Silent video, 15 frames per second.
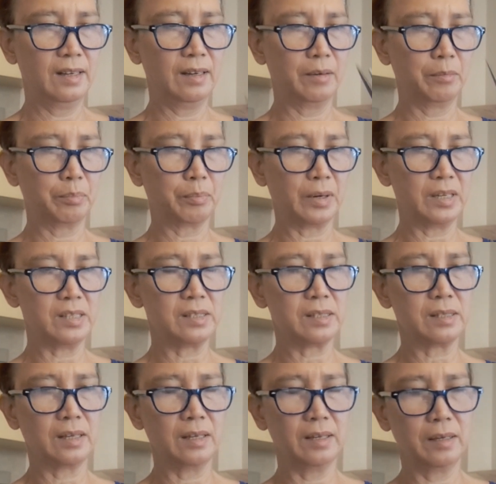Ang
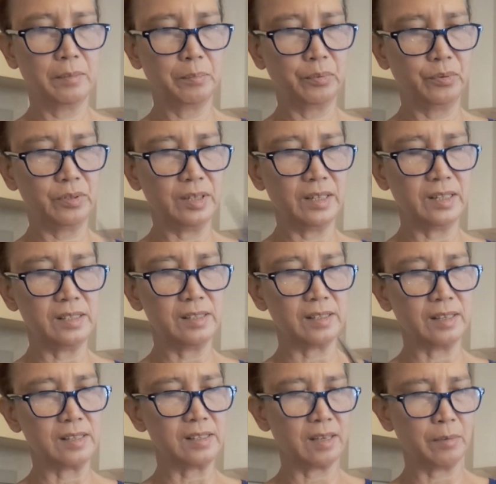price po niya is,
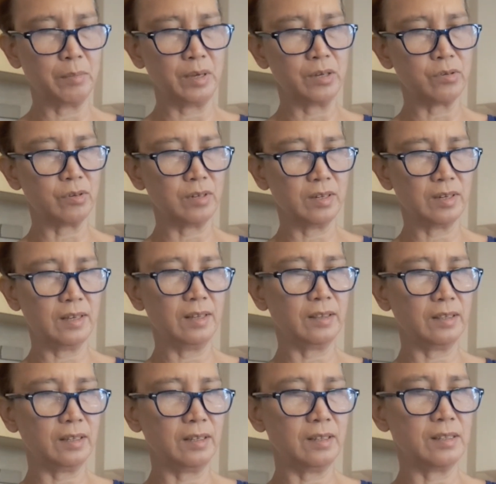as I mentioned na
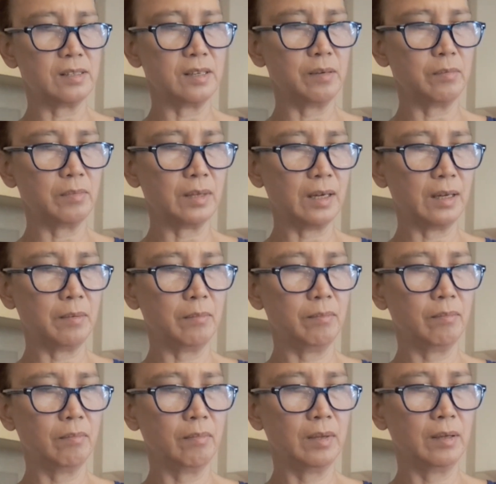natin, the same time,
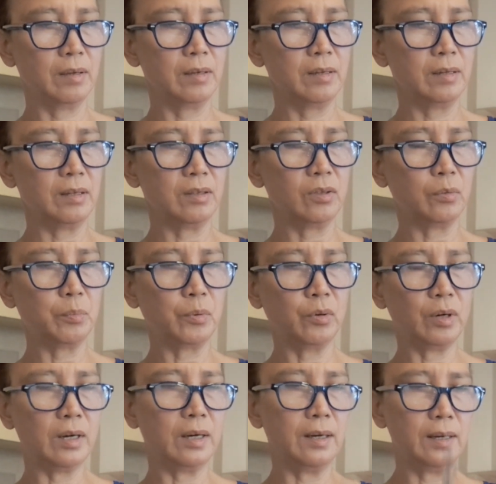ito po
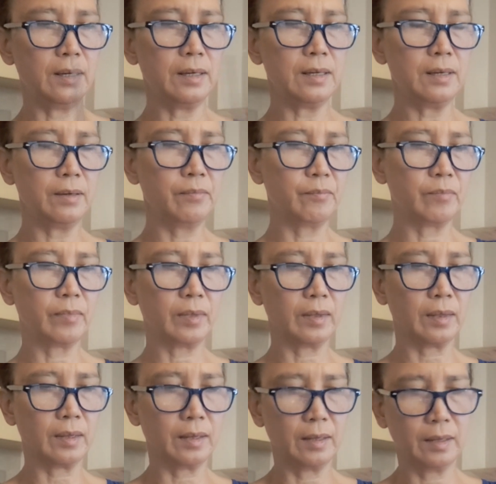ay
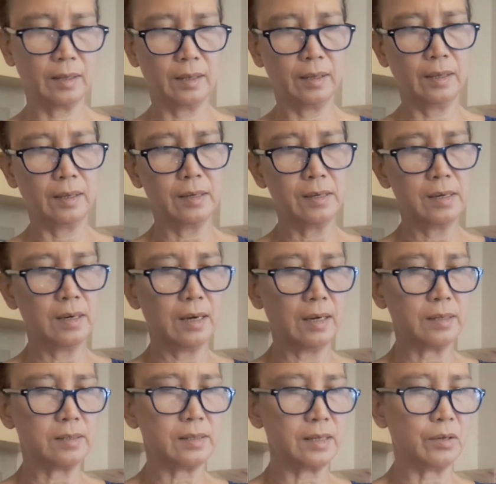uh,
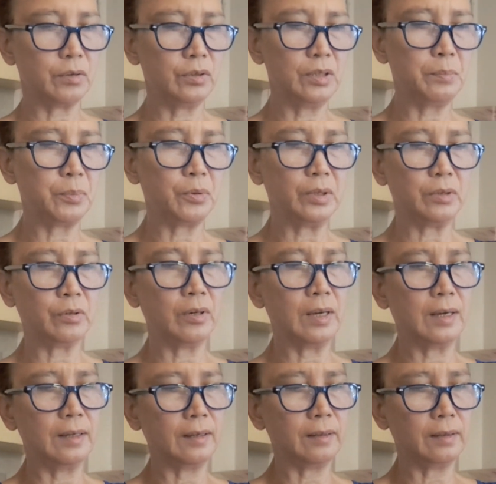ah, COD po itong
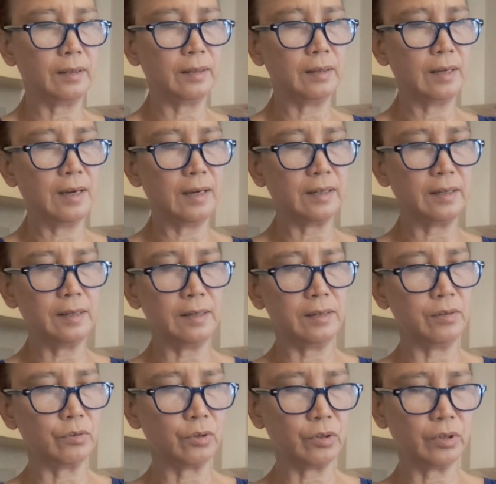aking
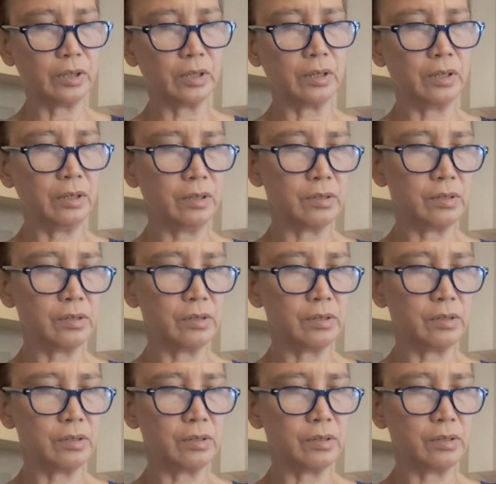in-order.